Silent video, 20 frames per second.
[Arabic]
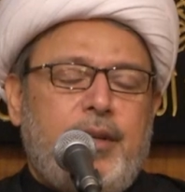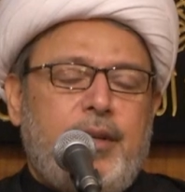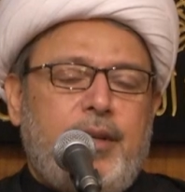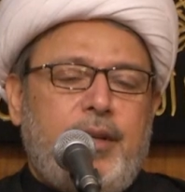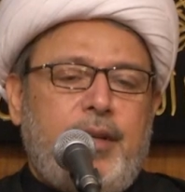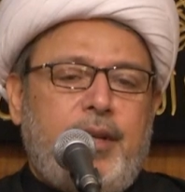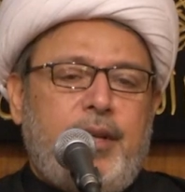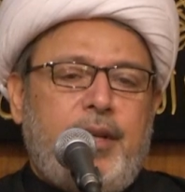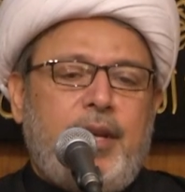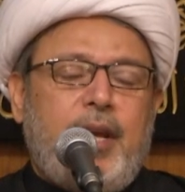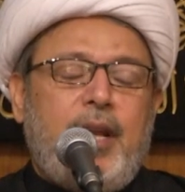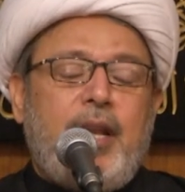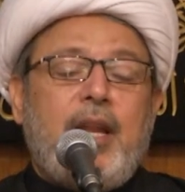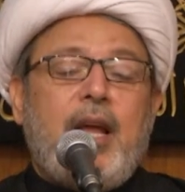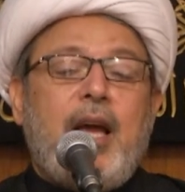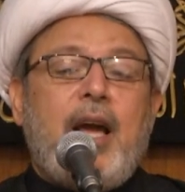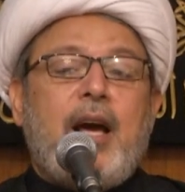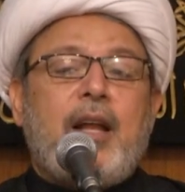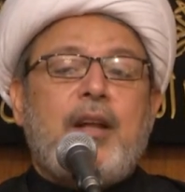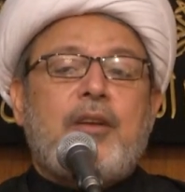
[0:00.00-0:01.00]
يقول
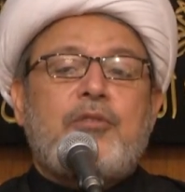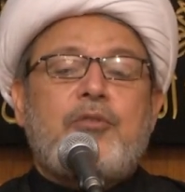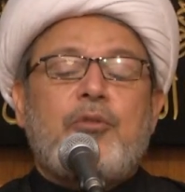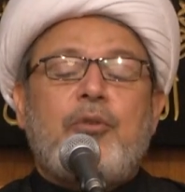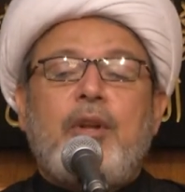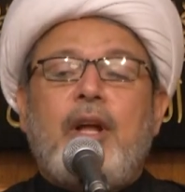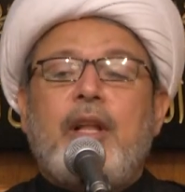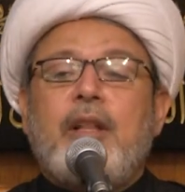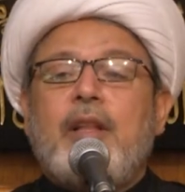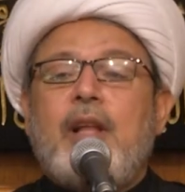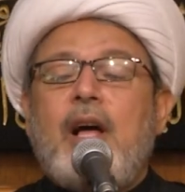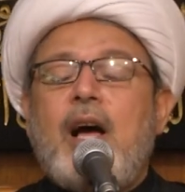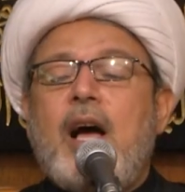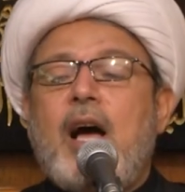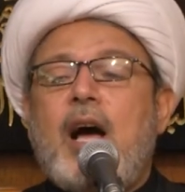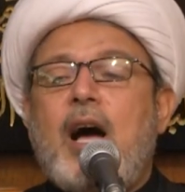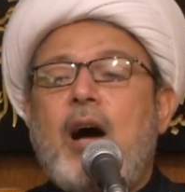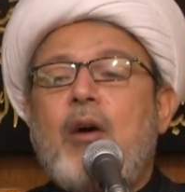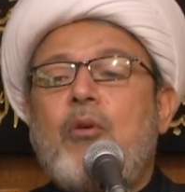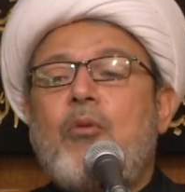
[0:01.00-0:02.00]
له يا رسول الله
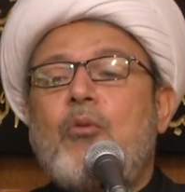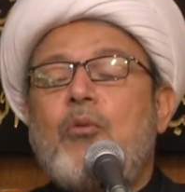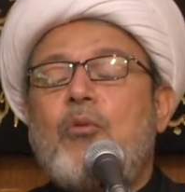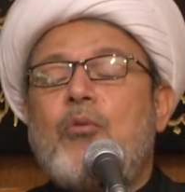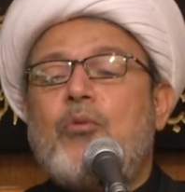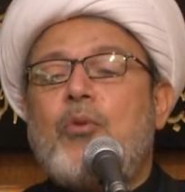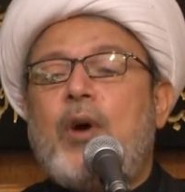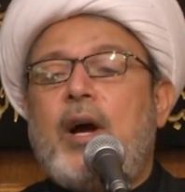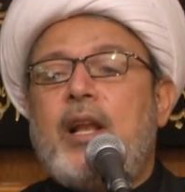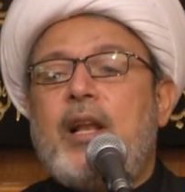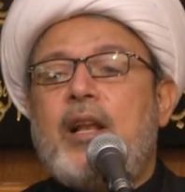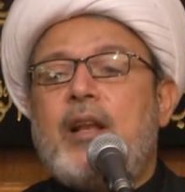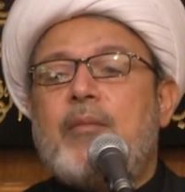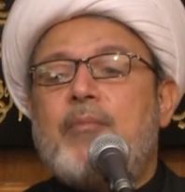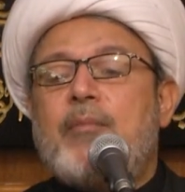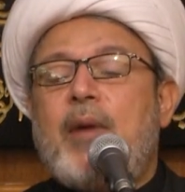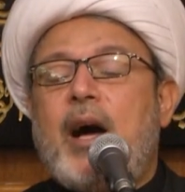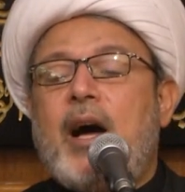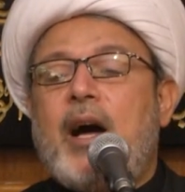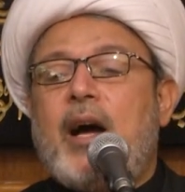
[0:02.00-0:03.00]
أول
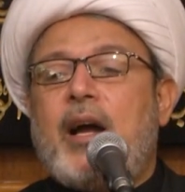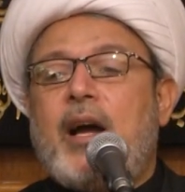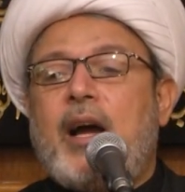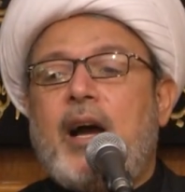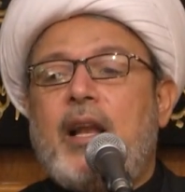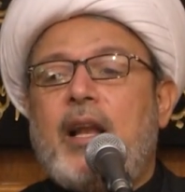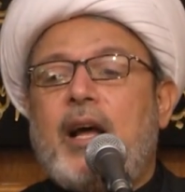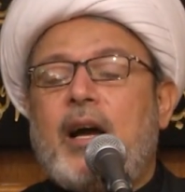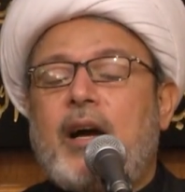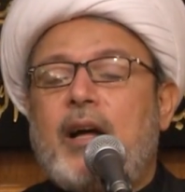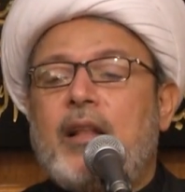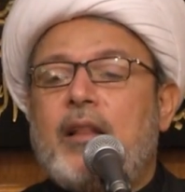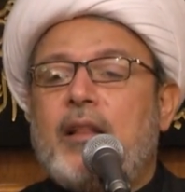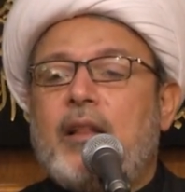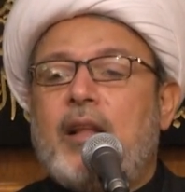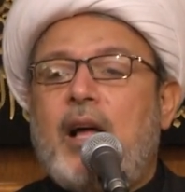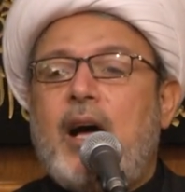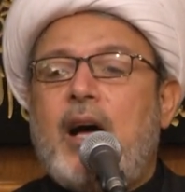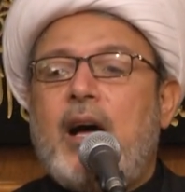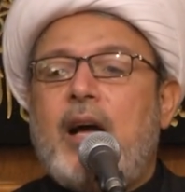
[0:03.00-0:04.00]
ما خلق
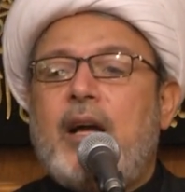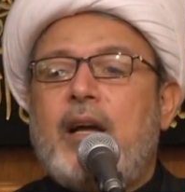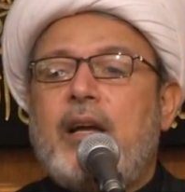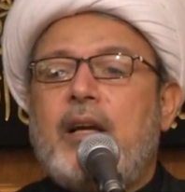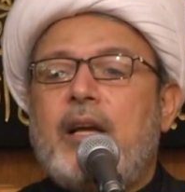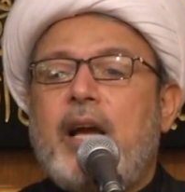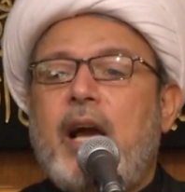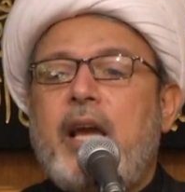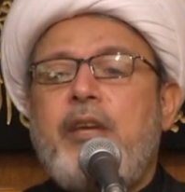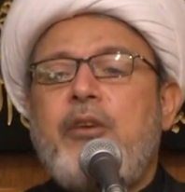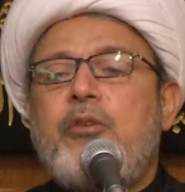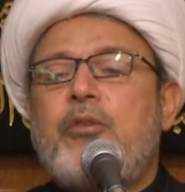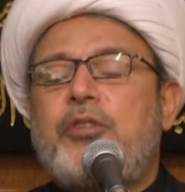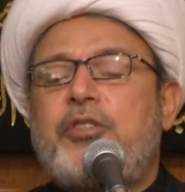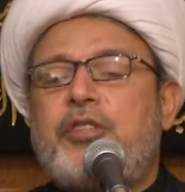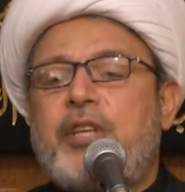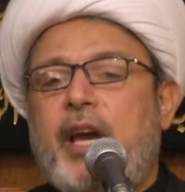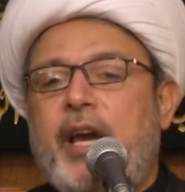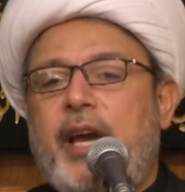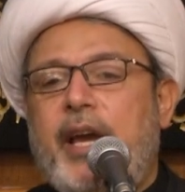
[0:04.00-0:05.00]
الله أي
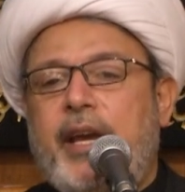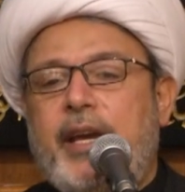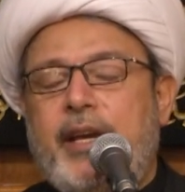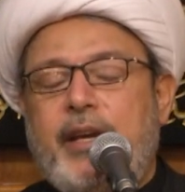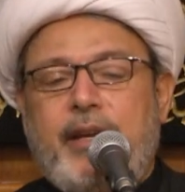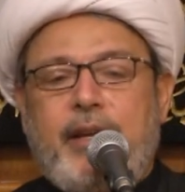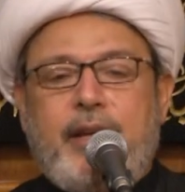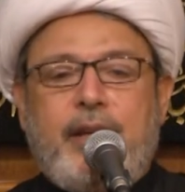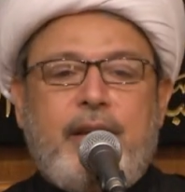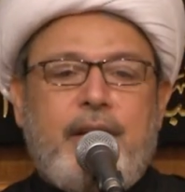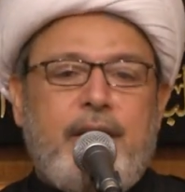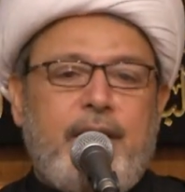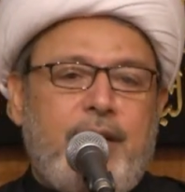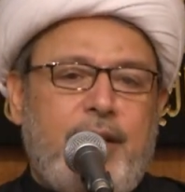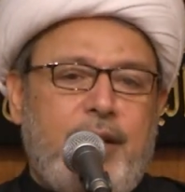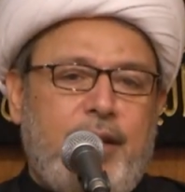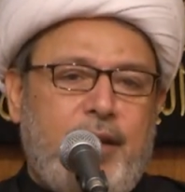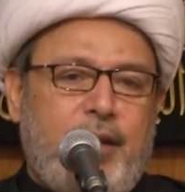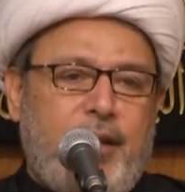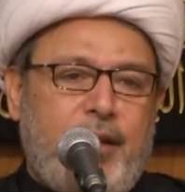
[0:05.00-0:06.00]
شيء
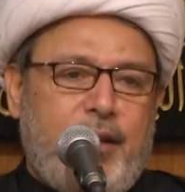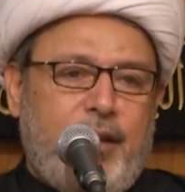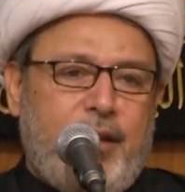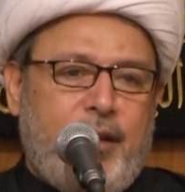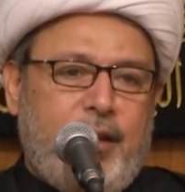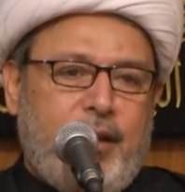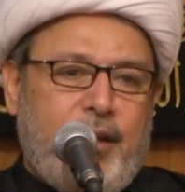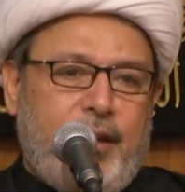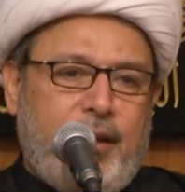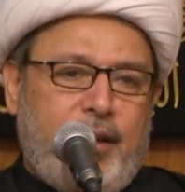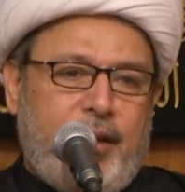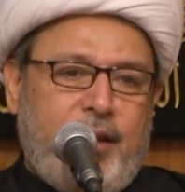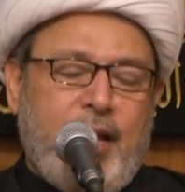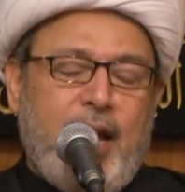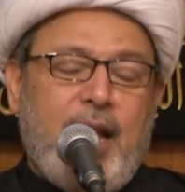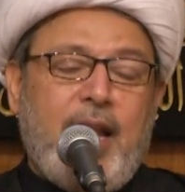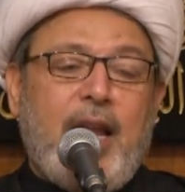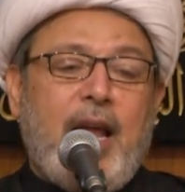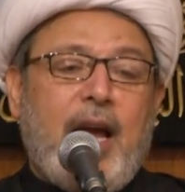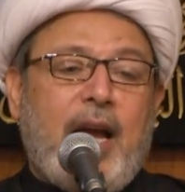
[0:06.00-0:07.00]

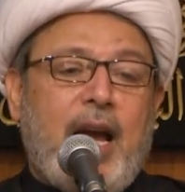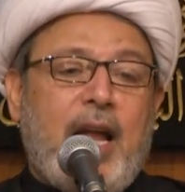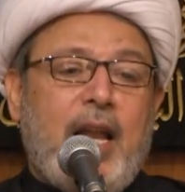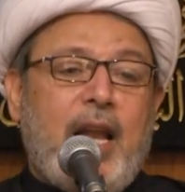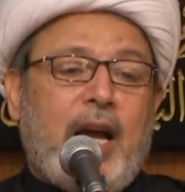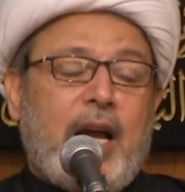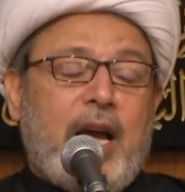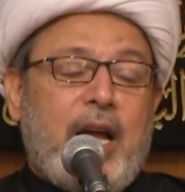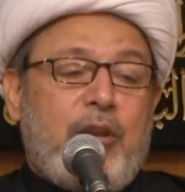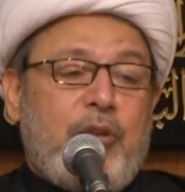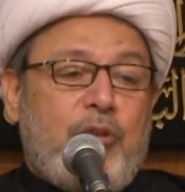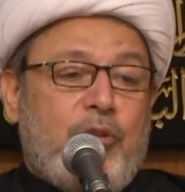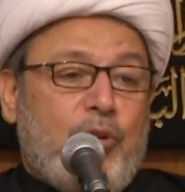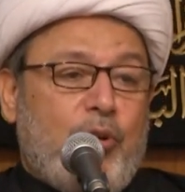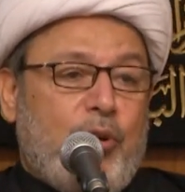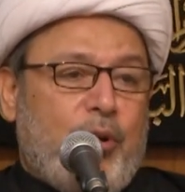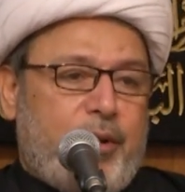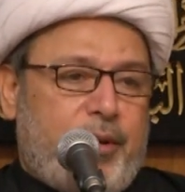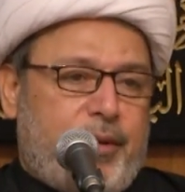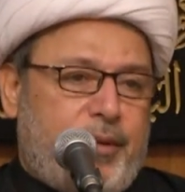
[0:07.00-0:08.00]
قال له خلق
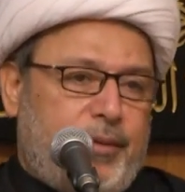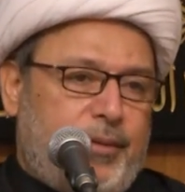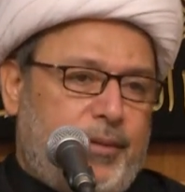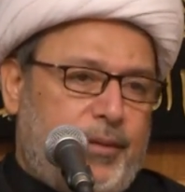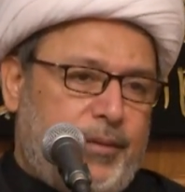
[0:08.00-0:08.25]
النور